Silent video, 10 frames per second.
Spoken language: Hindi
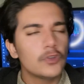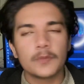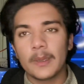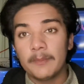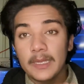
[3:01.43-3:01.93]
उस
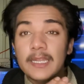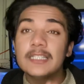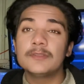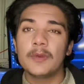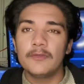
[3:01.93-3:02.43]
पर
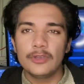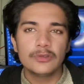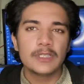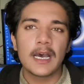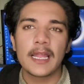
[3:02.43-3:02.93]
मिलियंस में
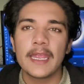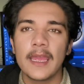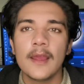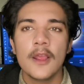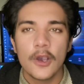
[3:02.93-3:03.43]
व्यूज़ आ रहे हैं
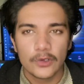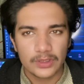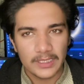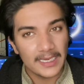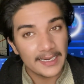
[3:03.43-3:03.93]

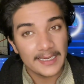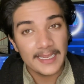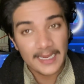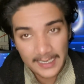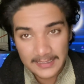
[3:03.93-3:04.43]
उसकी
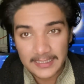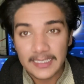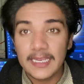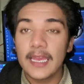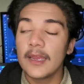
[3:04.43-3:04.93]
अर्निंग
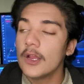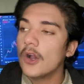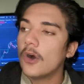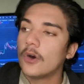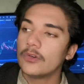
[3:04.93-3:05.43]
अच्छी है
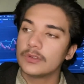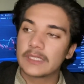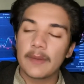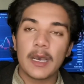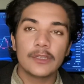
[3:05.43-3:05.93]
और
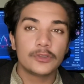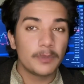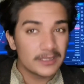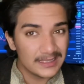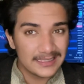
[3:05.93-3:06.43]
उसके बाद उस
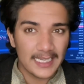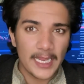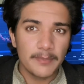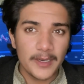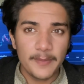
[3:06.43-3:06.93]
पर
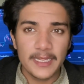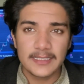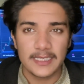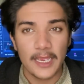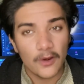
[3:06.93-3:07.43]
सब्सक्राइबर भी
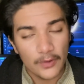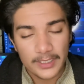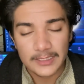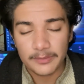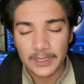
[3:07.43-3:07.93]
अच्छे हैं
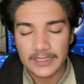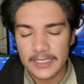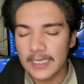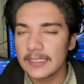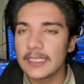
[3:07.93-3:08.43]
ऑडियंस भी अच्छी
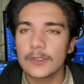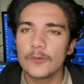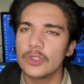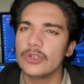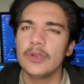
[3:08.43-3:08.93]
आती है तो
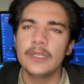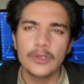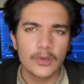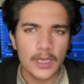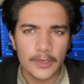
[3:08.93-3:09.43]
वो ज्वाइन नहीं
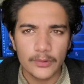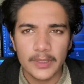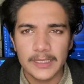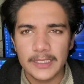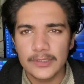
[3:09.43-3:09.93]
होगा क्योंकि
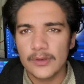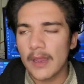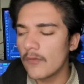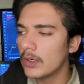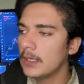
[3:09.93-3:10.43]
ये जो है
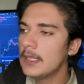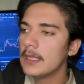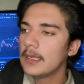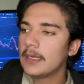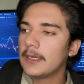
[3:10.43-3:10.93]
वो
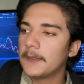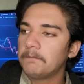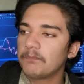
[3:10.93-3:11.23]
आ,